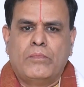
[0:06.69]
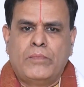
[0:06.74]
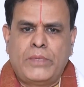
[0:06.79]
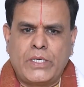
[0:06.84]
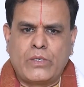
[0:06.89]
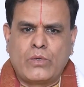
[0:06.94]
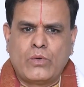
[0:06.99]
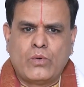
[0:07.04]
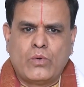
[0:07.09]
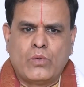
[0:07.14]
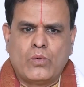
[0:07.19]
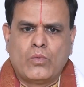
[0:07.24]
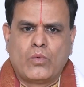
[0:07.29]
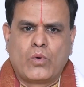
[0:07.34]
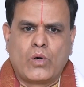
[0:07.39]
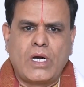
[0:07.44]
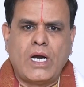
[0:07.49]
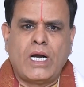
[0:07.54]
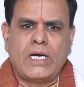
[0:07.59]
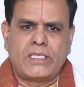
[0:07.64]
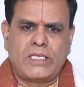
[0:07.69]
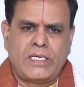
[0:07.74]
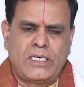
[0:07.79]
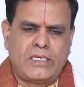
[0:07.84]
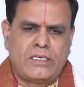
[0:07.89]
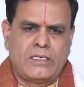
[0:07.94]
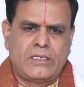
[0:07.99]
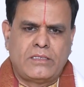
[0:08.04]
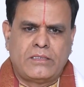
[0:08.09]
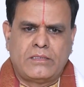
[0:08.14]
మీకు ఉగాది
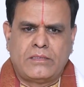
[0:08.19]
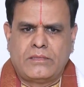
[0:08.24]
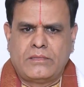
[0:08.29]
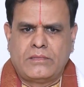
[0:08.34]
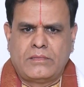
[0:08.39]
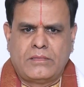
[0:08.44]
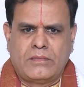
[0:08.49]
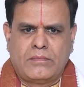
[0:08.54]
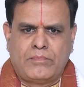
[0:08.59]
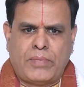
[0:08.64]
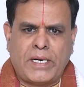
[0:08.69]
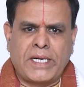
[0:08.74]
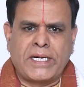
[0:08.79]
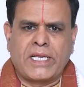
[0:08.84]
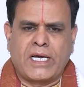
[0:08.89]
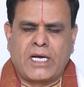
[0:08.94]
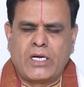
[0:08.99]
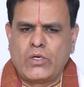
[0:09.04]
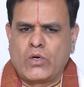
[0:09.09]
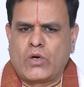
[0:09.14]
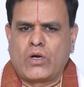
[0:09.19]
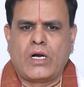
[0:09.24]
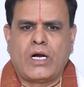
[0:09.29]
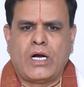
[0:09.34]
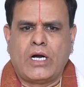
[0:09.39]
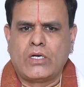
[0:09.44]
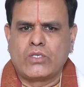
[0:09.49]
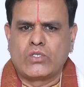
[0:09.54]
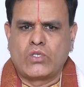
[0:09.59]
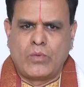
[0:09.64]
పండగ యొక్క
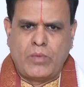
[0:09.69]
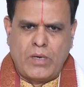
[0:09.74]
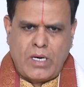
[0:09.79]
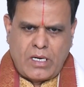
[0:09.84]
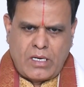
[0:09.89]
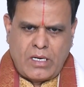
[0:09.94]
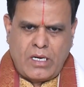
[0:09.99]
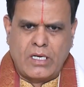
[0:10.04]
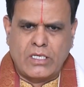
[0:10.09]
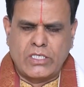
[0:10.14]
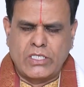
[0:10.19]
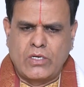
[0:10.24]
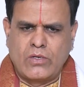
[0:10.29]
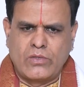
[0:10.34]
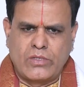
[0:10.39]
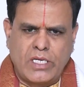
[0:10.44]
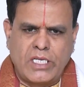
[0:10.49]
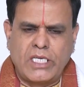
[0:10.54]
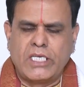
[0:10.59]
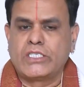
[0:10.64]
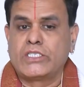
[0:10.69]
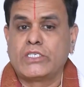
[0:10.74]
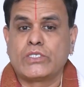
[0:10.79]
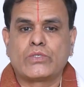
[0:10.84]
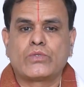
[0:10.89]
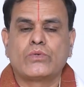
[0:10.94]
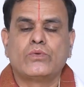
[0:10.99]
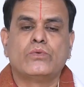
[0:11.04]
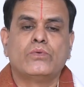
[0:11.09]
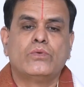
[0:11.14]
శుభాకాంక్షలు
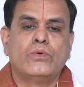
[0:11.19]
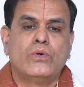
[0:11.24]
తెలియజేస్తూ